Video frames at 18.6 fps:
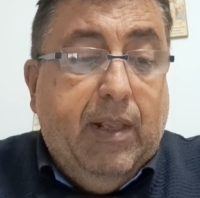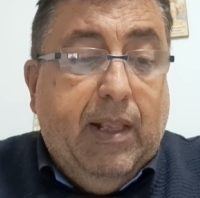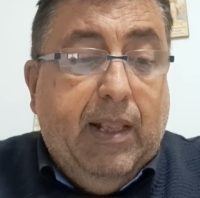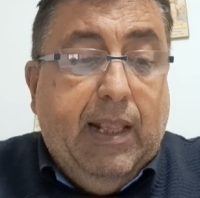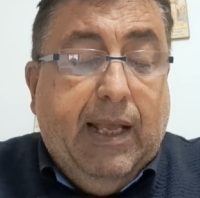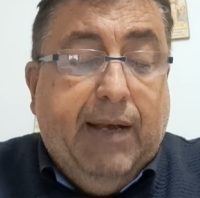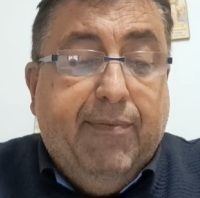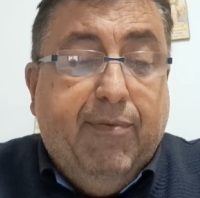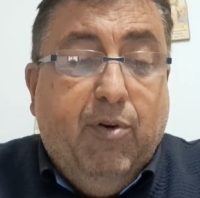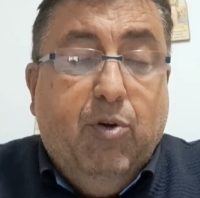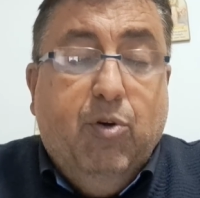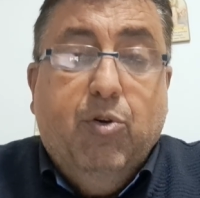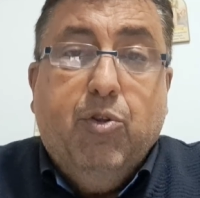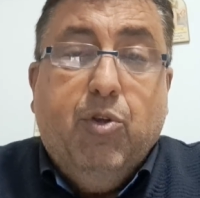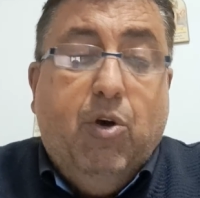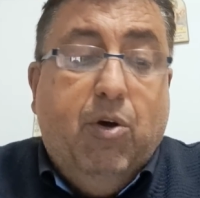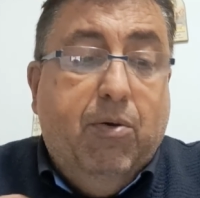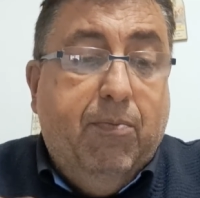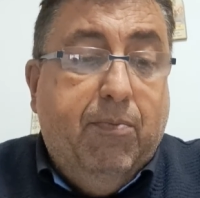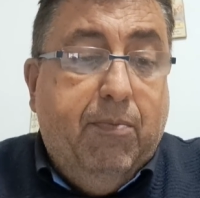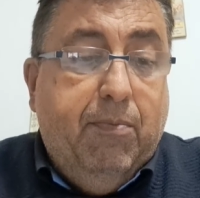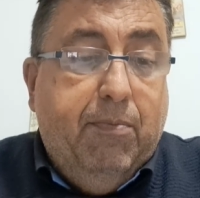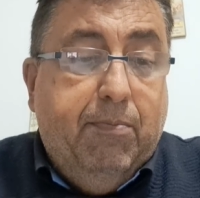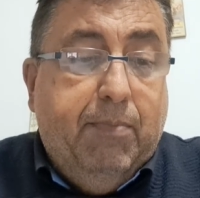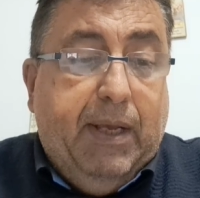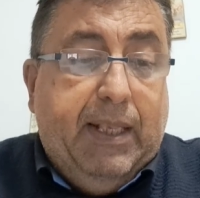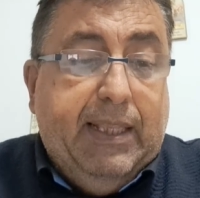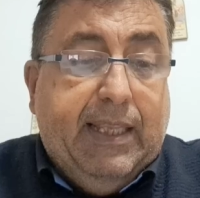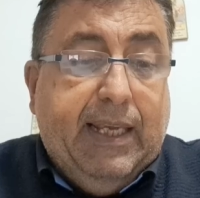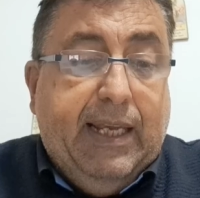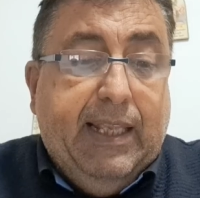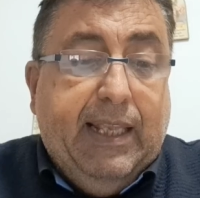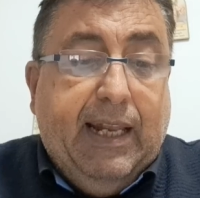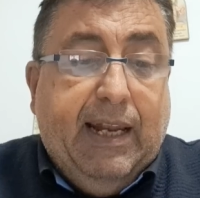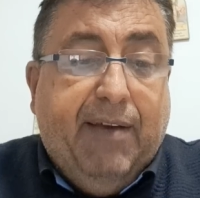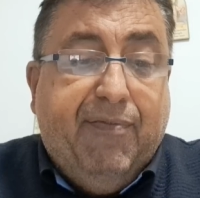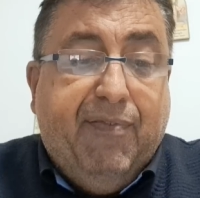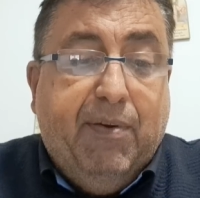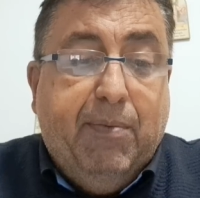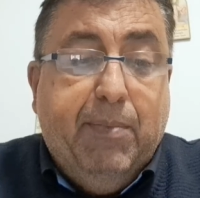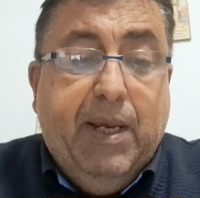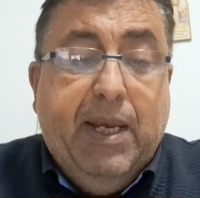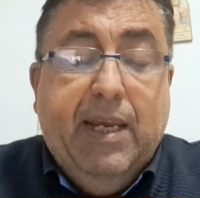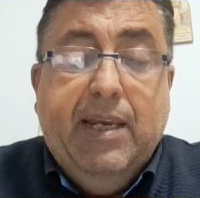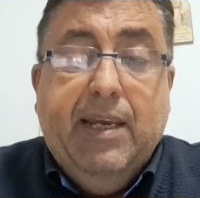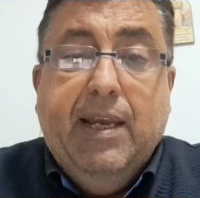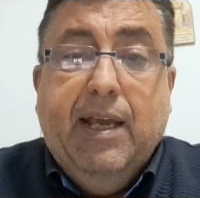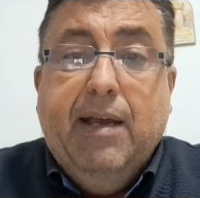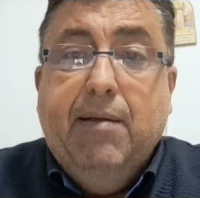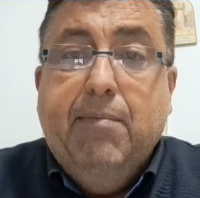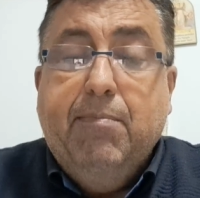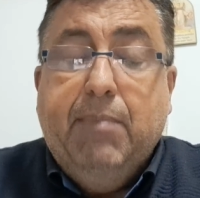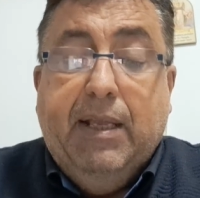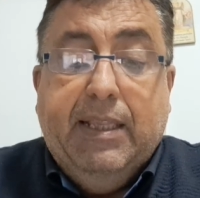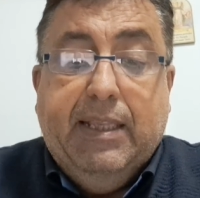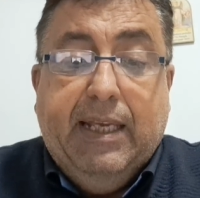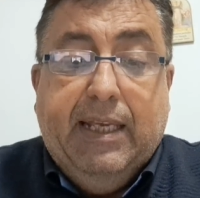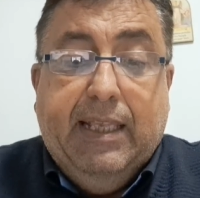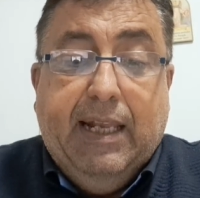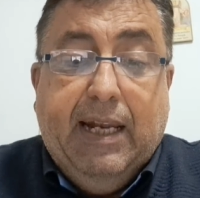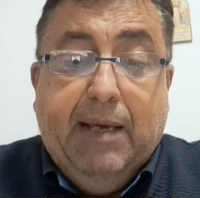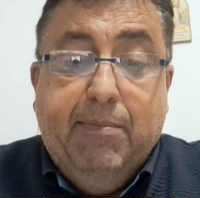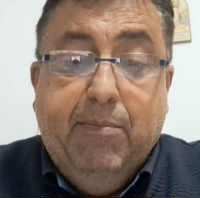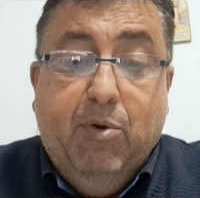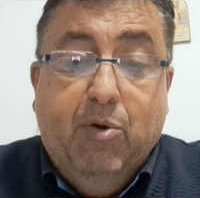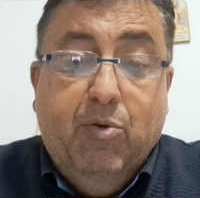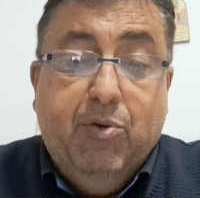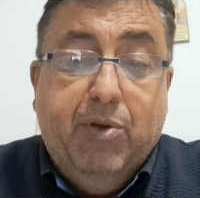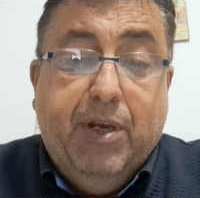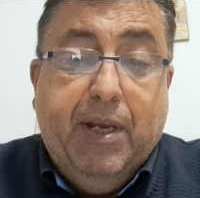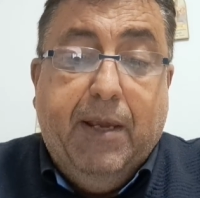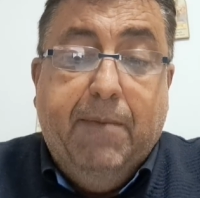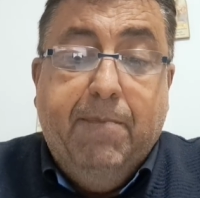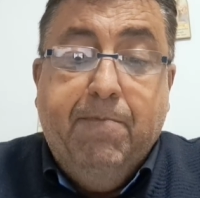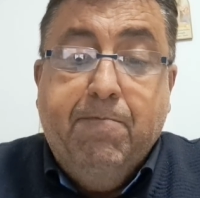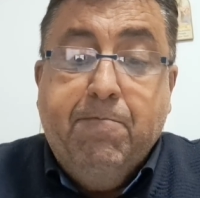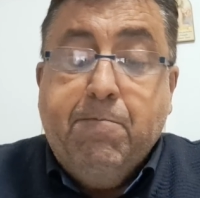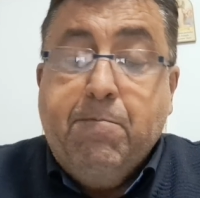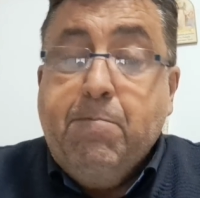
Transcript: lavoro, mantiene la famiglia, mantiene la moglie,